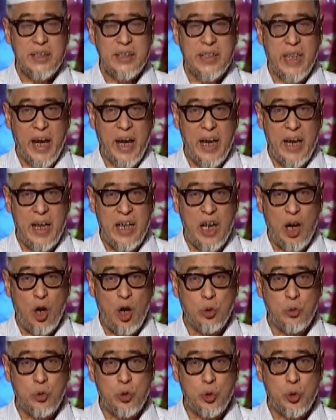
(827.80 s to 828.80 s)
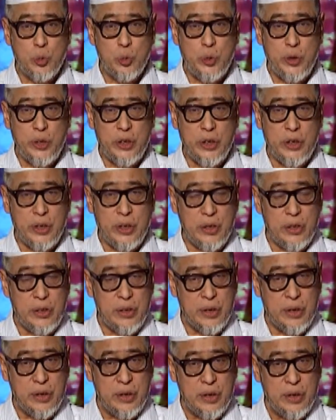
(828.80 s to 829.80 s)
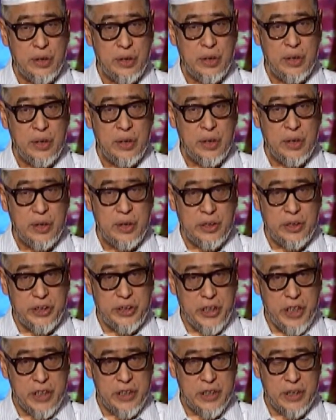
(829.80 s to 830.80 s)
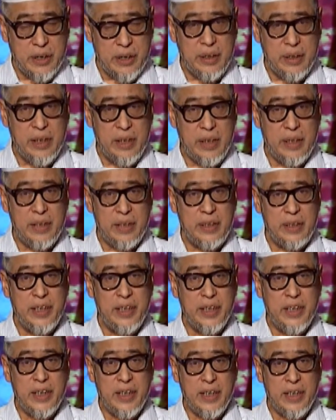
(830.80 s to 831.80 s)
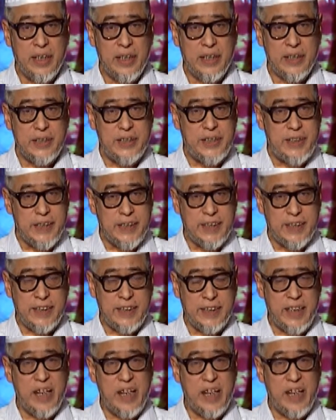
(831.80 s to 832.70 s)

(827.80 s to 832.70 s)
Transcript: 材料最节省的一个经济